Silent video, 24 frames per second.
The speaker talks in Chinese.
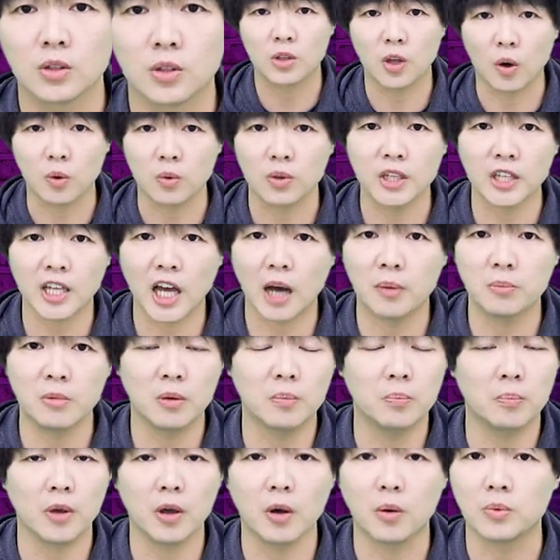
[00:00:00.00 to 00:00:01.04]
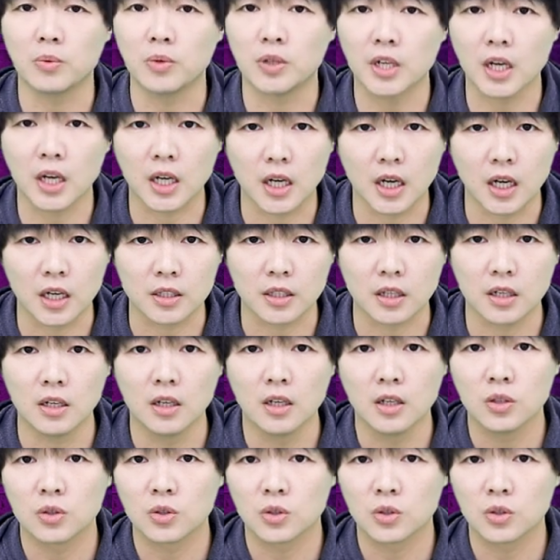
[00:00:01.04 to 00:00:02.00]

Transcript: 同意他们没有任何的